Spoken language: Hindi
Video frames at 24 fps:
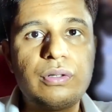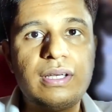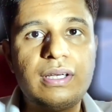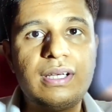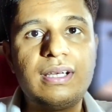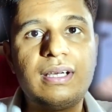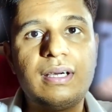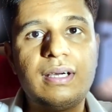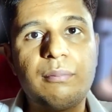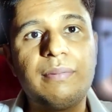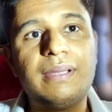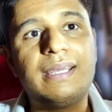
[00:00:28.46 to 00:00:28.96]

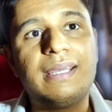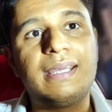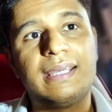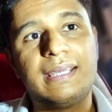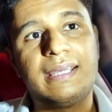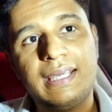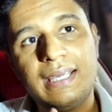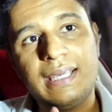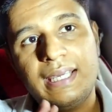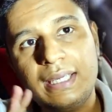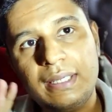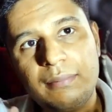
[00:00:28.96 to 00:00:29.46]
जो है
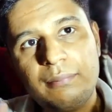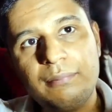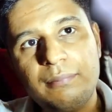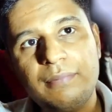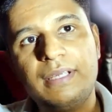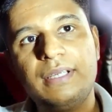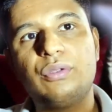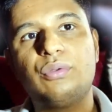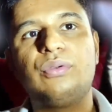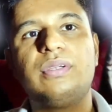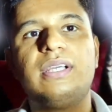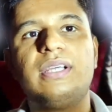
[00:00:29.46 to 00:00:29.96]
हमें
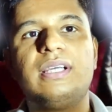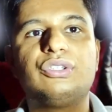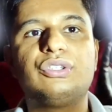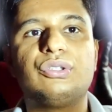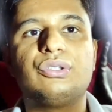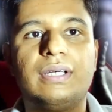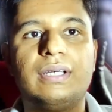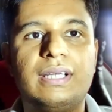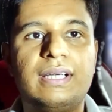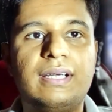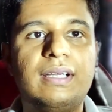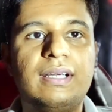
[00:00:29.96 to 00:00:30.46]
गेम की
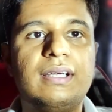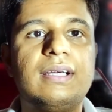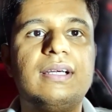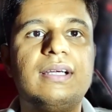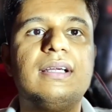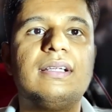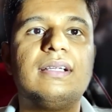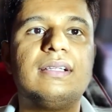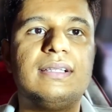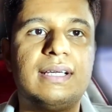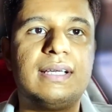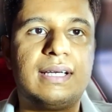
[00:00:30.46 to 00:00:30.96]
दुनिया जो है
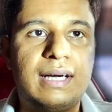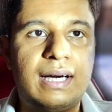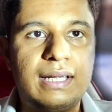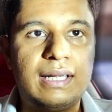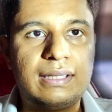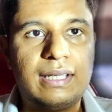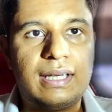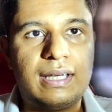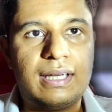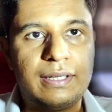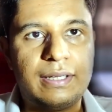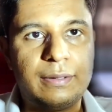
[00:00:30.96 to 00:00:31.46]

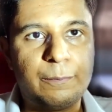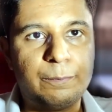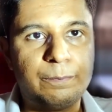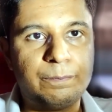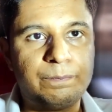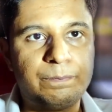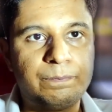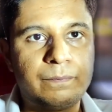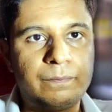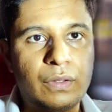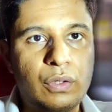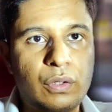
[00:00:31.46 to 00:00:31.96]
दिखाता है
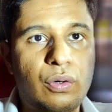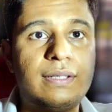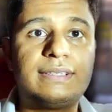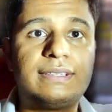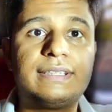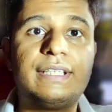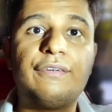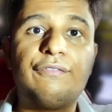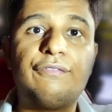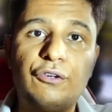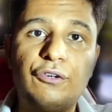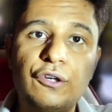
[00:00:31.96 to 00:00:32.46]

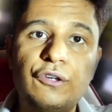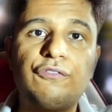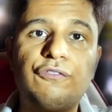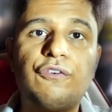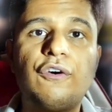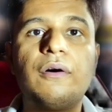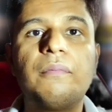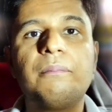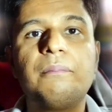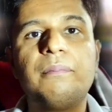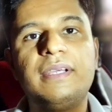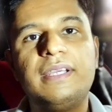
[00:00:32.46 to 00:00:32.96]
और इसकी
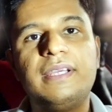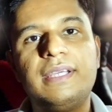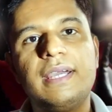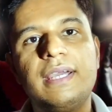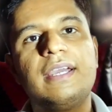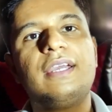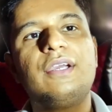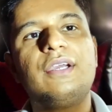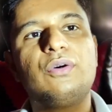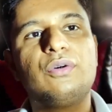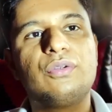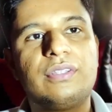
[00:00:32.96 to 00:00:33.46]
फुल फॉर्म
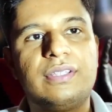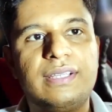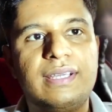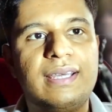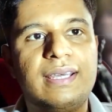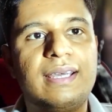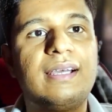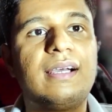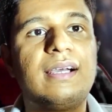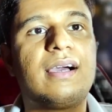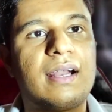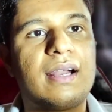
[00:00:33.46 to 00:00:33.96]
भी यही
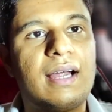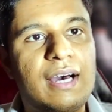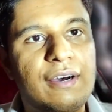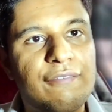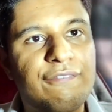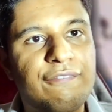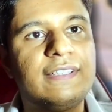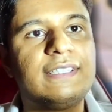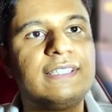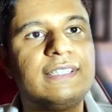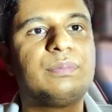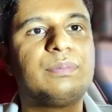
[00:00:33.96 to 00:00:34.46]
होती है
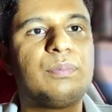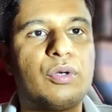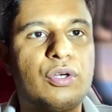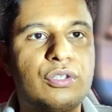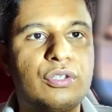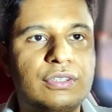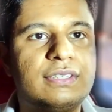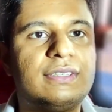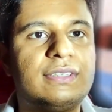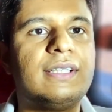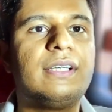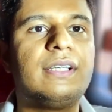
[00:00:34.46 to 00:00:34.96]

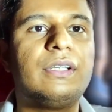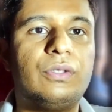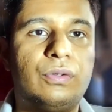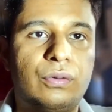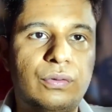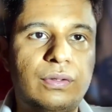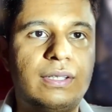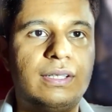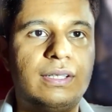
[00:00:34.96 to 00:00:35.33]
ग्राफिक्स प्रोसेसिंग